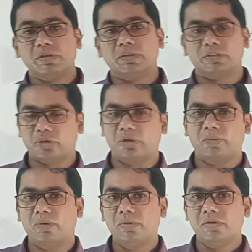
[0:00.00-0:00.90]
চলক
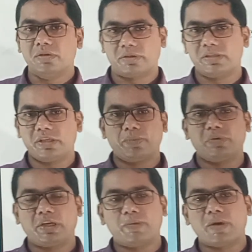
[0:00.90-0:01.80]
বলবো অর্থাৎ যে
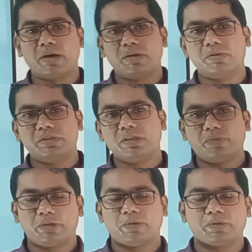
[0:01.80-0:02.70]
প্রতীকের মানটা হচ্ছে
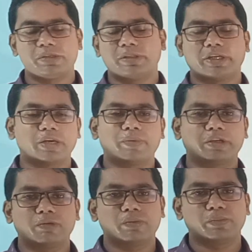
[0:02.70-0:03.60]
পরিবর্তনশীল তাকে আমরা কী
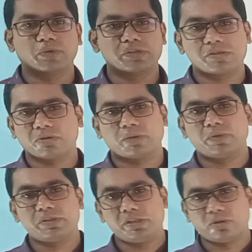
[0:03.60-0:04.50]
বলছি চলক বলছি
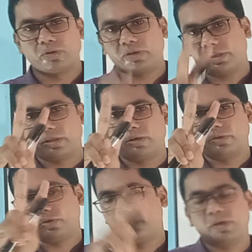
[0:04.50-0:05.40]
চলককে সাধারণত
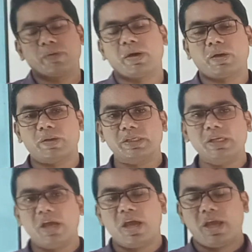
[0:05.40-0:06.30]
দুইভাবে ভাগ করা যায়
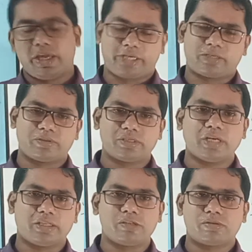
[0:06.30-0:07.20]
একটা হচ্ছে
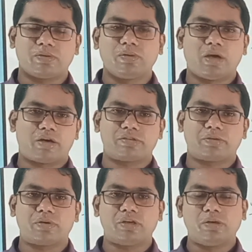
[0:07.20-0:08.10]
স্বাধীন চলক আর হচ্ছে
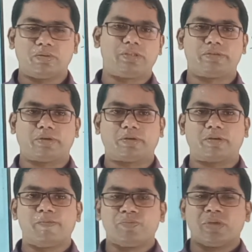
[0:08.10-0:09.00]
কোনটা অধীন চলক
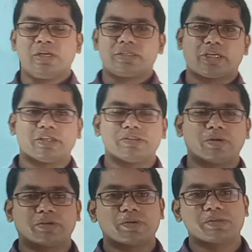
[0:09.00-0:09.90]
স্বাধীন চলকটা
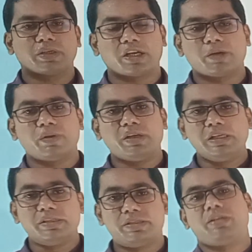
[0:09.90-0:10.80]
হচ্ছে কাকে বলে
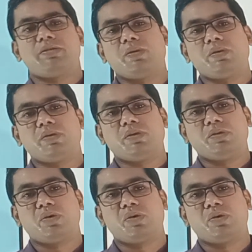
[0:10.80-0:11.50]
যে চলক অন্য